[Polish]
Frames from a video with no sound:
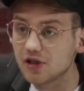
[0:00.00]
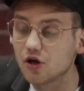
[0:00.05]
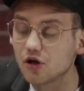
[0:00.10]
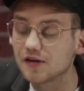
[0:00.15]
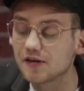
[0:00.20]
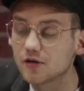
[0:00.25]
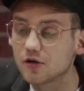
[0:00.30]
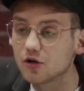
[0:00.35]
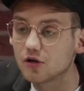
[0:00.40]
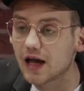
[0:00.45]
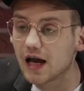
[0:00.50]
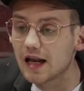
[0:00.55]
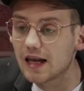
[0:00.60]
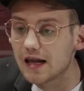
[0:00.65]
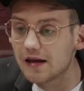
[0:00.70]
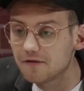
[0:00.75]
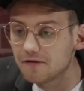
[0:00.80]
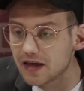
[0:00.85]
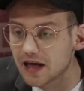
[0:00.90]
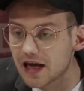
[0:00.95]

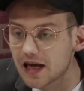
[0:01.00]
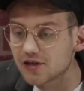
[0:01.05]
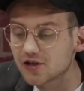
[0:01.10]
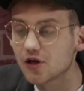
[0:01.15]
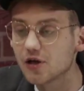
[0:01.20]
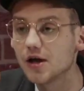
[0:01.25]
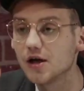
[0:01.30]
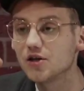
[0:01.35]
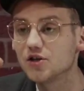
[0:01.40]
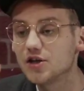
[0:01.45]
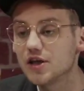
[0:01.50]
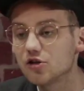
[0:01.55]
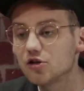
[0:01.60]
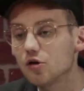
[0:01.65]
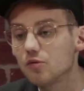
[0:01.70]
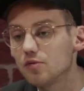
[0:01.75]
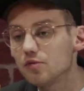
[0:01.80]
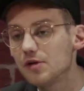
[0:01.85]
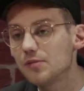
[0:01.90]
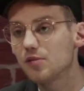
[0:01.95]
Doskonale wiesz, że
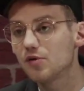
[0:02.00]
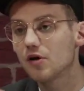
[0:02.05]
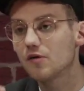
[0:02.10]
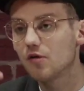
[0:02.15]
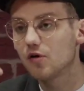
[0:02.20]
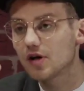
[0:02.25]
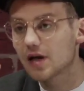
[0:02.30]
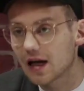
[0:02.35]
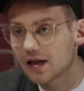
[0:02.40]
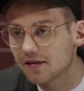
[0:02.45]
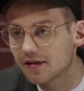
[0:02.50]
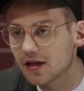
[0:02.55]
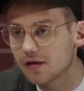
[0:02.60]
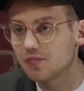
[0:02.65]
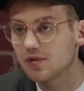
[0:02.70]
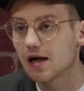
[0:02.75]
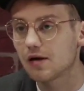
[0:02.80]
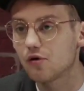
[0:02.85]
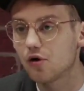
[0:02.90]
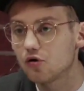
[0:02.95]
to były prowokacje
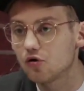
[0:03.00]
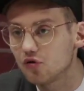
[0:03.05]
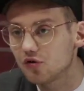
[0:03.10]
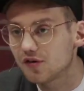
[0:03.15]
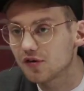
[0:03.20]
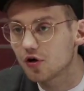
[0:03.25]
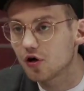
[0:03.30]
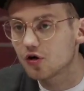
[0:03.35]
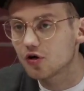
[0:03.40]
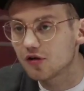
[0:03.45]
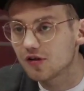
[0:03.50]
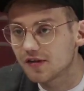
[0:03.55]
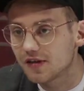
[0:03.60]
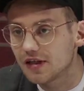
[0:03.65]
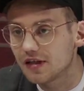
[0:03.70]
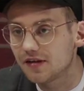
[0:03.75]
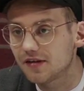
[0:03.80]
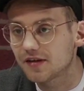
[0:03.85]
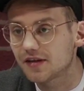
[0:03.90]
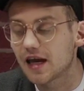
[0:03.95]

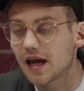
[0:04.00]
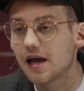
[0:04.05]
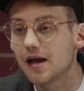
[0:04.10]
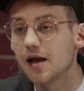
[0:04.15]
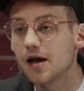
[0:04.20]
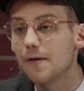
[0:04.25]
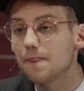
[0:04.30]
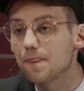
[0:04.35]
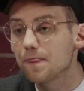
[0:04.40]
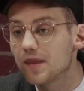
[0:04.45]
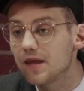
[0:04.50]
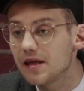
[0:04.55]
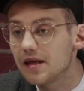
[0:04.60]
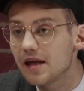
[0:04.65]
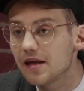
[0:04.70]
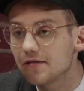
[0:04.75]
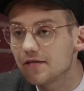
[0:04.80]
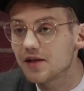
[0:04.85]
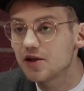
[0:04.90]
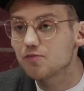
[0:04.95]
białorusko-rosyjskie ty
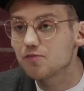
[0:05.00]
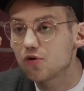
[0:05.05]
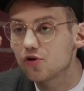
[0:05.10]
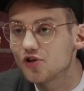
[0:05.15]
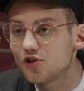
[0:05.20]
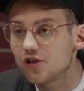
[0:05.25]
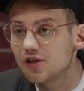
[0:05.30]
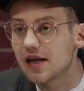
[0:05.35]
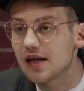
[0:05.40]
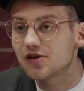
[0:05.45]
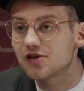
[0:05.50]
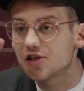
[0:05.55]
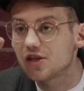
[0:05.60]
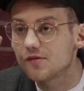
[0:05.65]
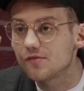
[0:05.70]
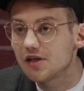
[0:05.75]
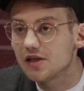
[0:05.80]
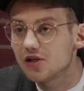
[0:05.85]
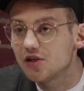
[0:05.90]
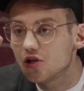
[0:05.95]
jesteś
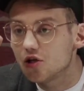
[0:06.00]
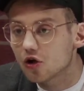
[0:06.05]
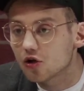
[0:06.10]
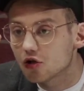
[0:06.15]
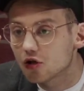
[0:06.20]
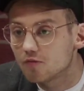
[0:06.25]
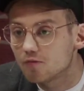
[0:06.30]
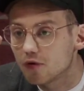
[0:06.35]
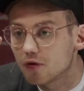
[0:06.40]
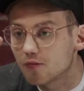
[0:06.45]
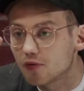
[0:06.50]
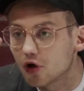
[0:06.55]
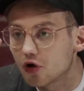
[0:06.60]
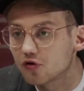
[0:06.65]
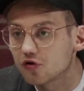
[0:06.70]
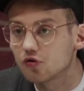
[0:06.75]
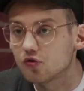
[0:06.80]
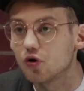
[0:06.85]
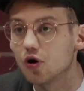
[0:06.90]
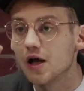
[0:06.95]
pożytecznym idiotą po
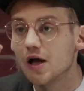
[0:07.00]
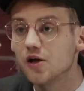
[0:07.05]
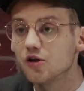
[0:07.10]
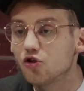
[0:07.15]
prostu.